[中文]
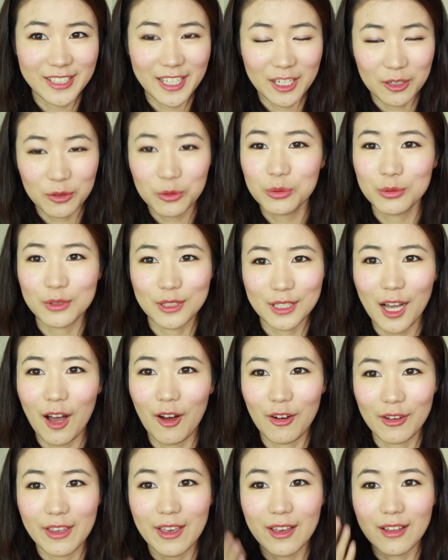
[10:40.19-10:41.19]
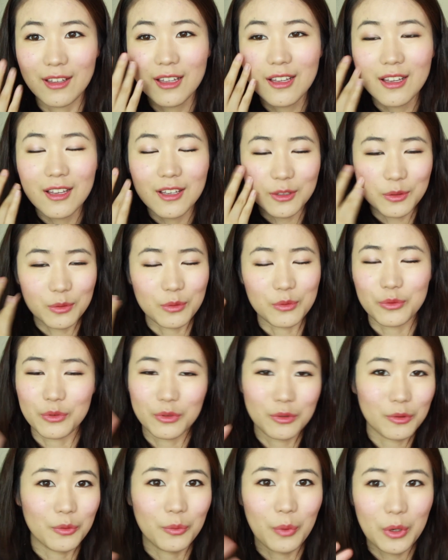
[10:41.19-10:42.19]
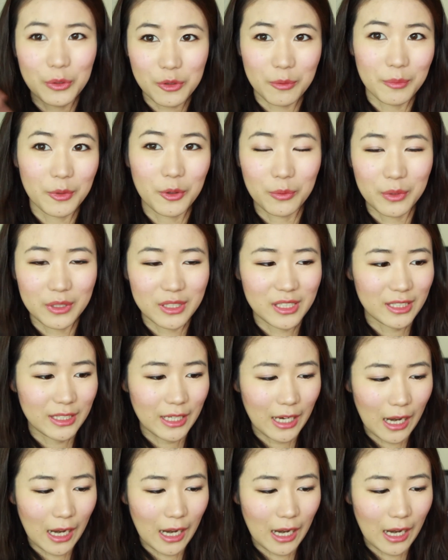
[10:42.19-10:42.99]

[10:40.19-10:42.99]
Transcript: 严酷的考验，所以觉得完全没有问题。